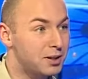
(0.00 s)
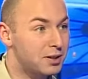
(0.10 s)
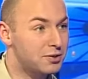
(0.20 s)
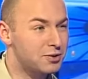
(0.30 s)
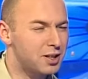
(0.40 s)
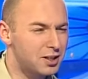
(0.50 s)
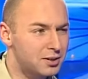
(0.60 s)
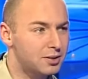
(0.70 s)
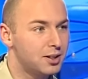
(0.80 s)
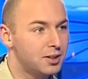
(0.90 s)
pan na
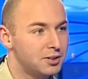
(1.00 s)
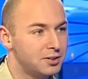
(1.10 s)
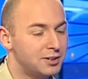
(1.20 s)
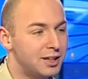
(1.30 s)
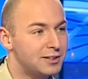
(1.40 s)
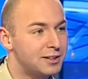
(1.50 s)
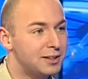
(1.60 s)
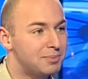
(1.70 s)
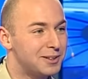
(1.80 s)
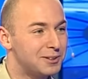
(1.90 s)
czterech. Ja
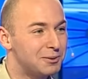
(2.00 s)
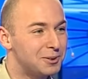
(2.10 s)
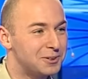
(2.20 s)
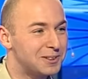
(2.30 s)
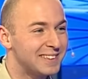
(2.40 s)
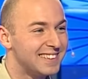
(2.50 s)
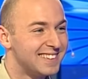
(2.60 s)
zejdę, pan dołoży.